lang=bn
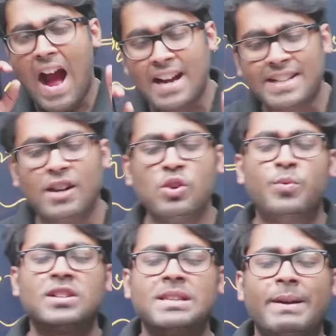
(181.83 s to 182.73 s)
আড্ডা টু
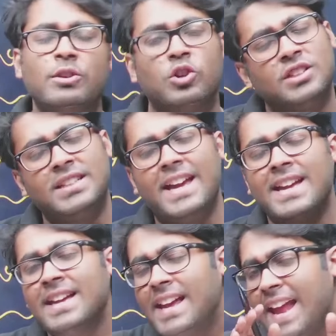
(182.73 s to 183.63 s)
ফোর সেভেন হচ্ছে
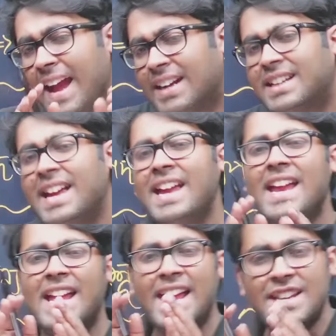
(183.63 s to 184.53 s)
একটি
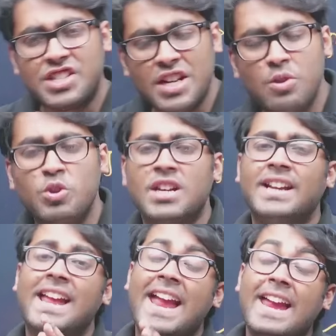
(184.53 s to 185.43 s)
ইনস্টিটিউশন
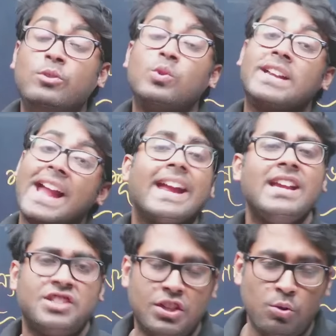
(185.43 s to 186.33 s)
এডুটেক
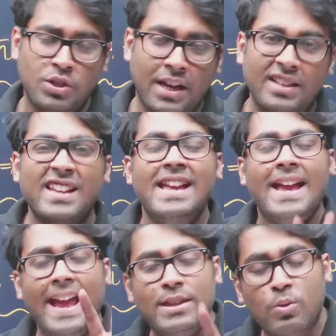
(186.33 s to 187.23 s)
ইনস্টিটিউশন
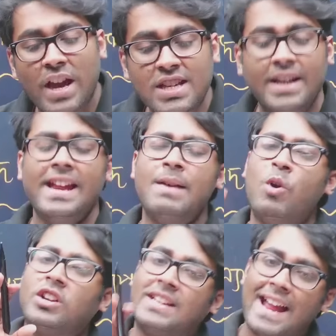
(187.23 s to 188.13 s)
এডুকেশন
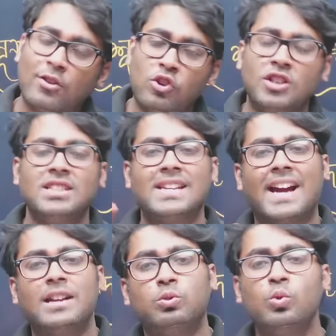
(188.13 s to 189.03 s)
এবং টেকনোলজি
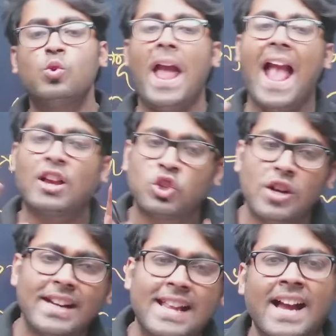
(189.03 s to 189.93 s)
যেখানে দুটো
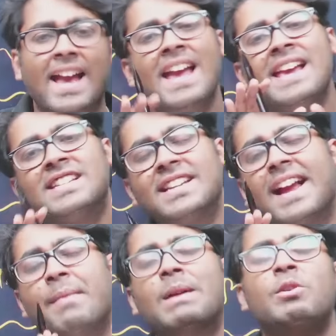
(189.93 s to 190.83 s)
একসঙ্গে থাকে
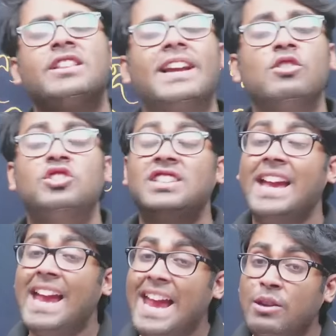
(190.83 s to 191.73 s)
সেটাকে আমরা বলি থাকি হচ্ছে
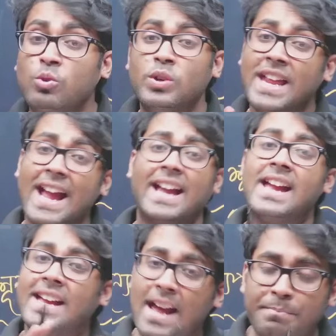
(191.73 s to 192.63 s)
এডুটেক
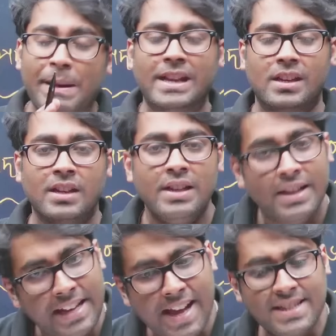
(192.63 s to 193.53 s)
কোম্পানি
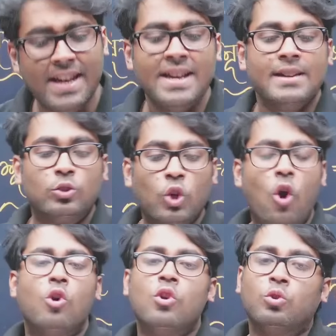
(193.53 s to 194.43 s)
ঠিক আছে তো
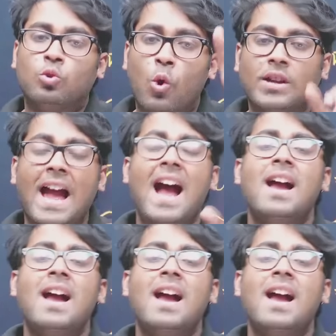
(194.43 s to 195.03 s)
গোটা